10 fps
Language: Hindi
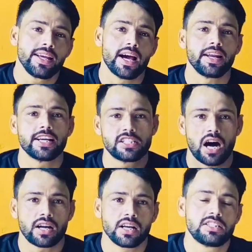यानी कि
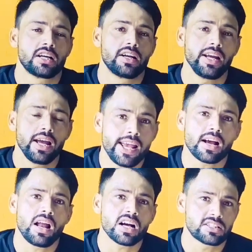जाट कल्चर ने
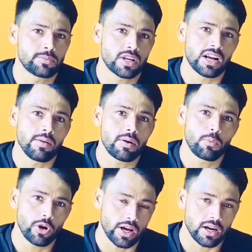एक लाख सब्सक्राइबर
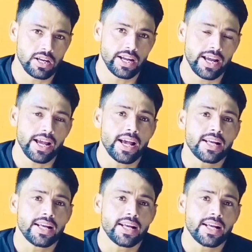पूरे कर लिए हैं